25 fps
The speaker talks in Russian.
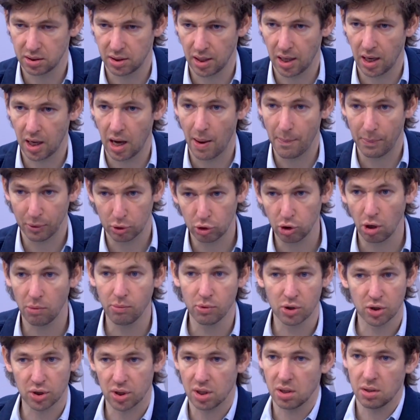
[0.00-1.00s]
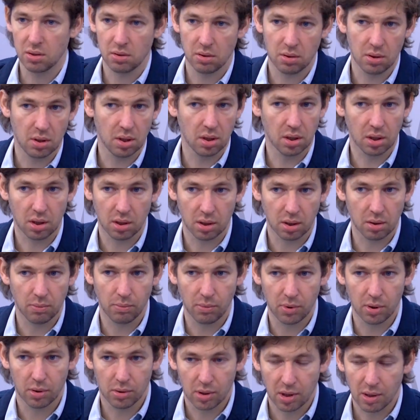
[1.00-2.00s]
А потом уже
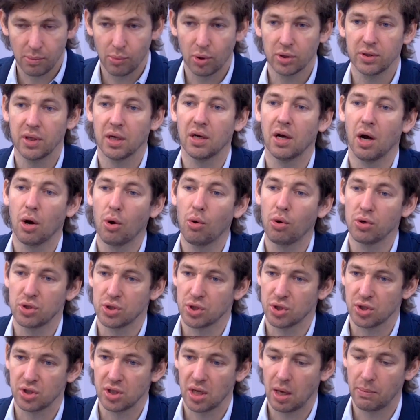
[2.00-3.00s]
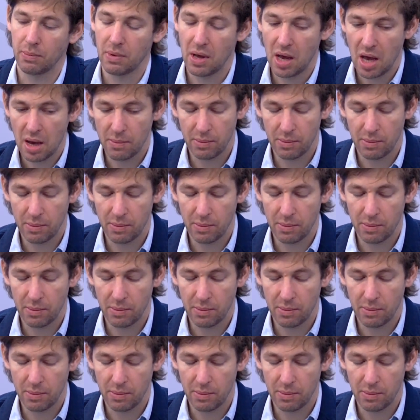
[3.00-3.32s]
работай как хочешь сам.